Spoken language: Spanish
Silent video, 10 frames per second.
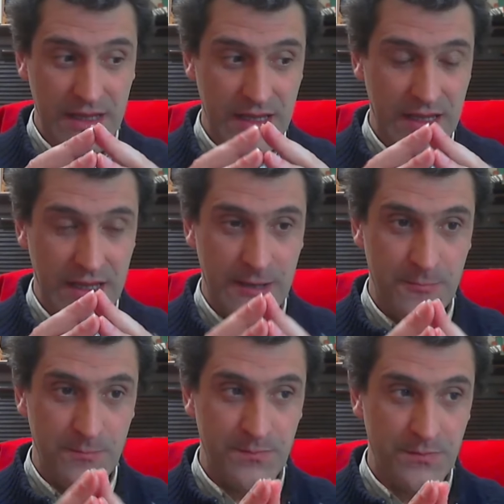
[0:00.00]

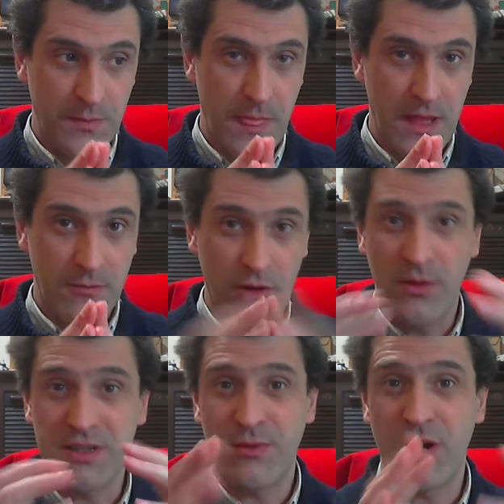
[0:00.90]
em, cuando
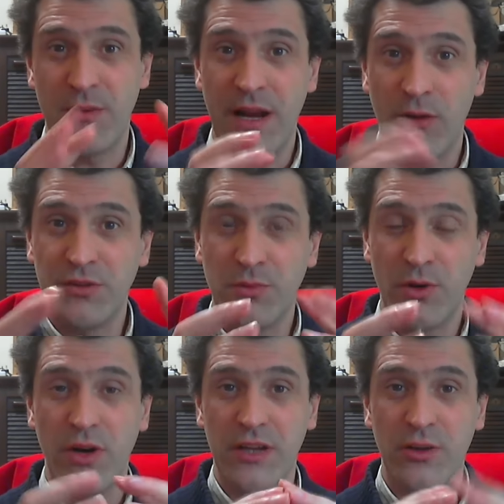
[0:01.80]
vas a programar algún tipo de
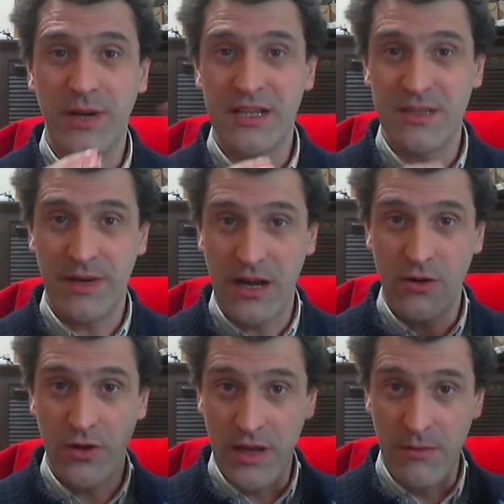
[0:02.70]
objeto para
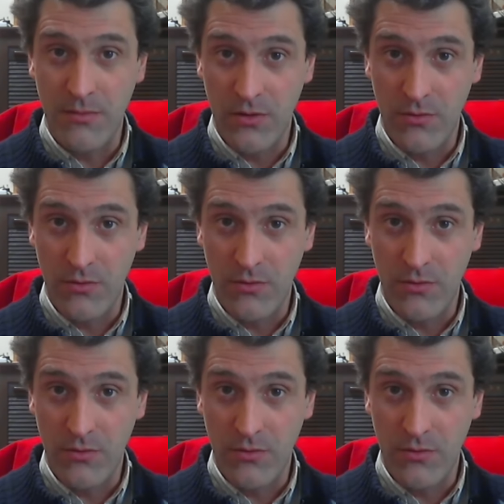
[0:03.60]
separarlo en,